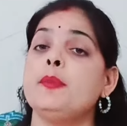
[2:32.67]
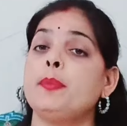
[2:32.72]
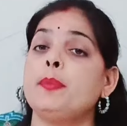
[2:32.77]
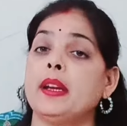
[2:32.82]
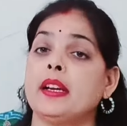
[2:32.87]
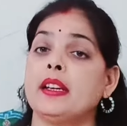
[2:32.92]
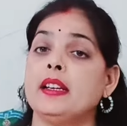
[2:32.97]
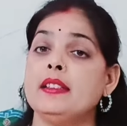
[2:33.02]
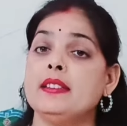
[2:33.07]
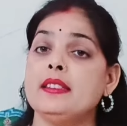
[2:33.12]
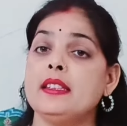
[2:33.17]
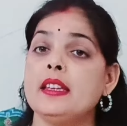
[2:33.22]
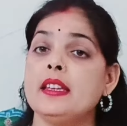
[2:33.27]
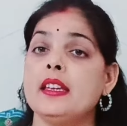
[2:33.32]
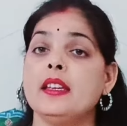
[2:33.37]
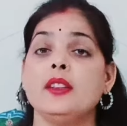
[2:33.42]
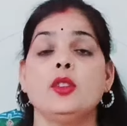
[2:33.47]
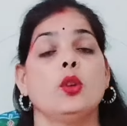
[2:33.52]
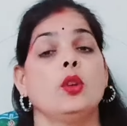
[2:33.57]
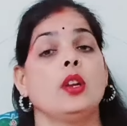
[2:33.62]
प्रेगनेंसी के
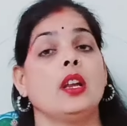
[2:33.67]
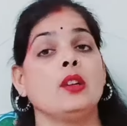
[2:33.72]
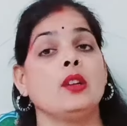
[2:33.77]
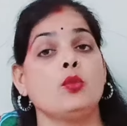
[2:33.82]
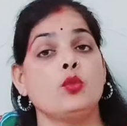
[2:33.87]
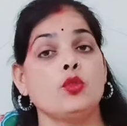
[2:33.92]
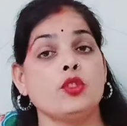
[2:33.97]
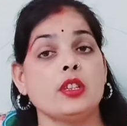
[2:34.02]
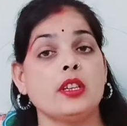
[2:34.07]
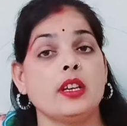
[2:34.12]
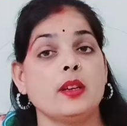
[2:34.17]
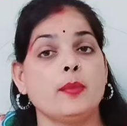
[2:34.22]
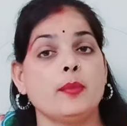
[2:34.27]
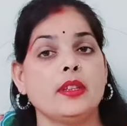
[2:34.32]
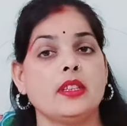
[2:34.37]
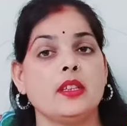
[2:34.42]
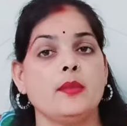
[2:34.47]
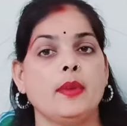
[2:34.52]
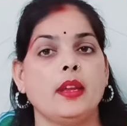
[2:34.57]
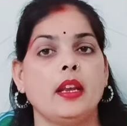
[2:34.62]
दौरान कुछ
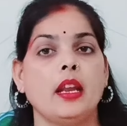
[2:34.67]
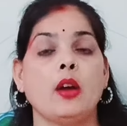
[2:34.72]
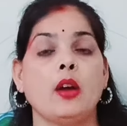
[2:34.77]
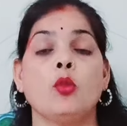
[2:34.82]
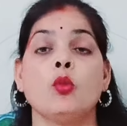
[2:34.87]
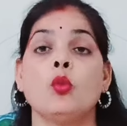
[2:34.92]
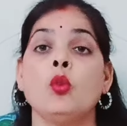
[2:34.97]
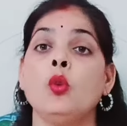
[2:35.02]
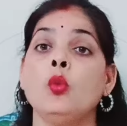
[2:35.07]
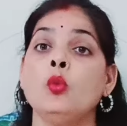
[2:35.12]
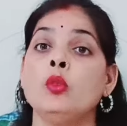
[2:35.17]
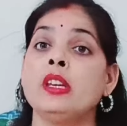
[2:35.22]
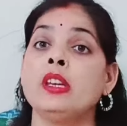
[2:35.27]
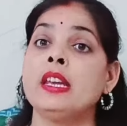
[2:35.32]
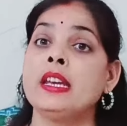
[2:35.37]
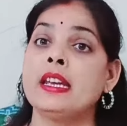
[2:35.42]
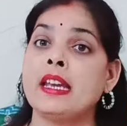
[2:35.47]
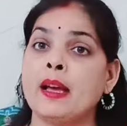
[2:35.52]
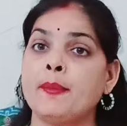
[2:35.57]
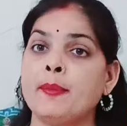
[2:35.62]
गर्भवती महिलाओं को उनकी
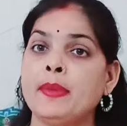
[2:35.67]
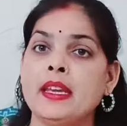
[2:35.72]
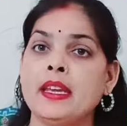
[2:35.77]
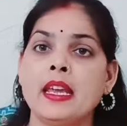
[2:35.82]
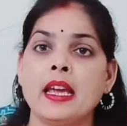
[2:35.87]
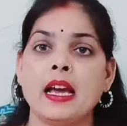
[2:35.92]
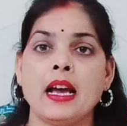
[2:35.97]
नाभि के